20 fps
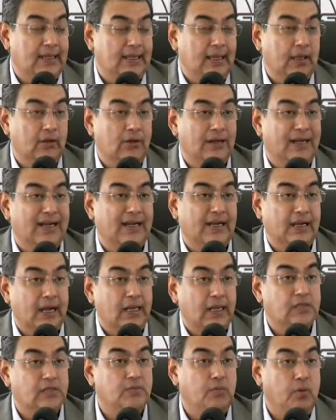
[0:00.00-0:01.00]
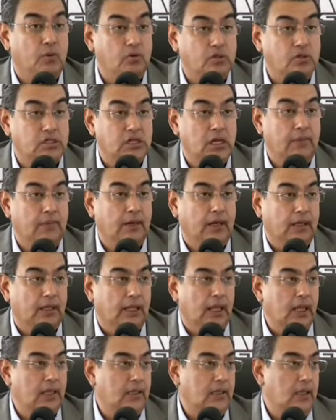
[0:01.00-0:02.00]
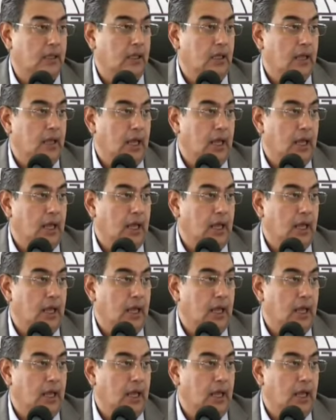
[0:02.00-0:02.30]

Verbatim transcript: quitándole responsabilidad